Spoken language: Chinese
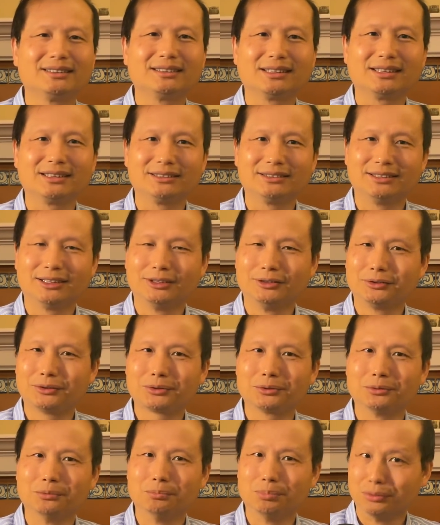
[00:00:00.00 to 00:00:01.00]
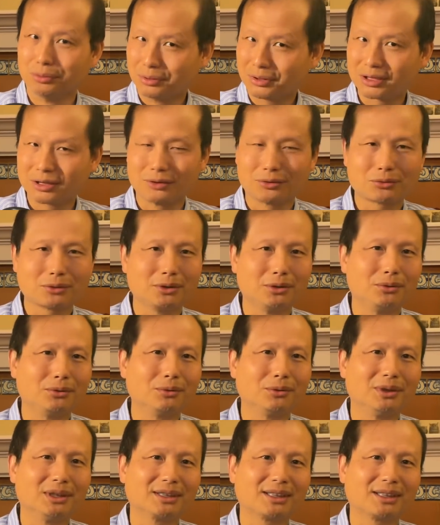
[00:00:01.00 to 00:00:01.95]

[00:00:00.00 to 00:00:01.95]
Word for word: 呃人数不是最多